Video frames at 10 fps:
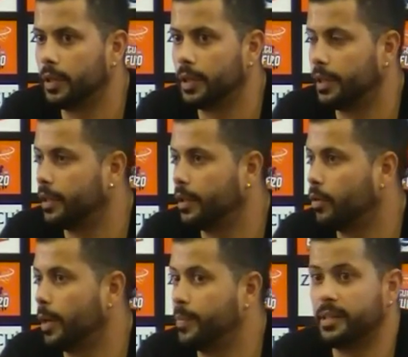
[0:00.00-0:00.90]
y,
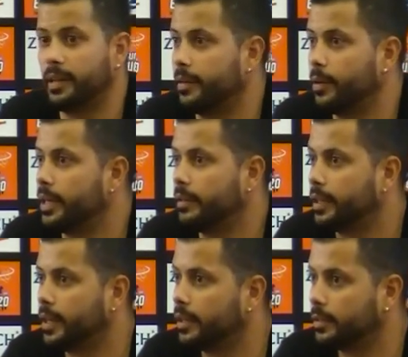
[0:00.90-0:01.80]
con la pista que voy a
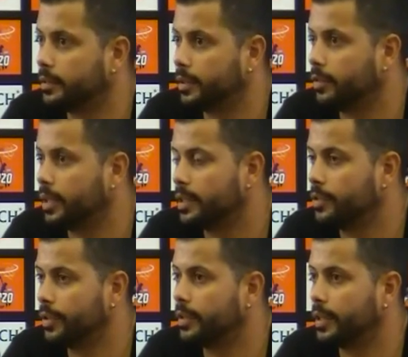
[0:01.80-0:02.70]
entrenar, que es donde
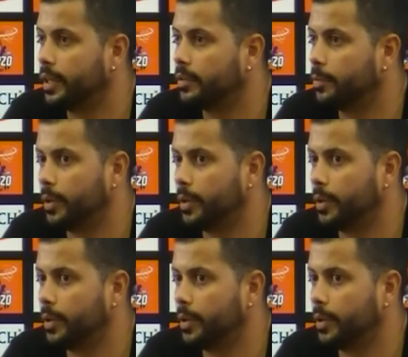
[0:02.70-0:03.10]
estoy yo entrenando.